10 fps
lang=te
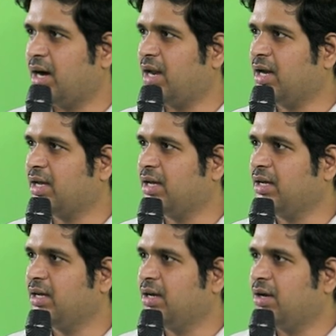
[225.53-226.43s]
అలాగే
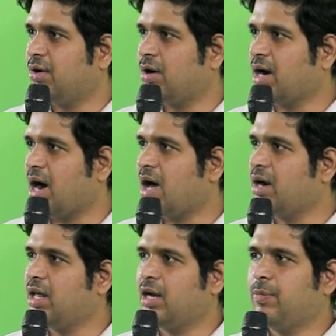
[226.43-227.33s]
ఒక
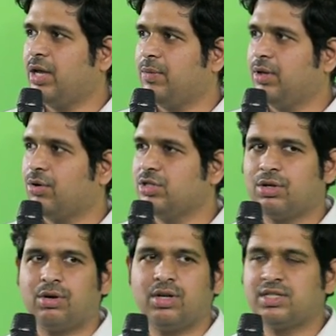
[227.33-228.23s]
ఆరు నెలల బేబీ
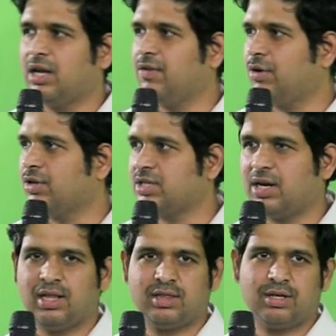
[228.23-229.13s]
రోజుకు రెండుసార్లు
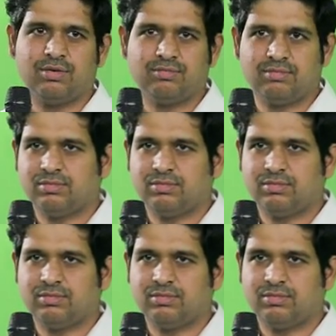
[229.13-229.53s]
విరోచనాలు వెళ్తారు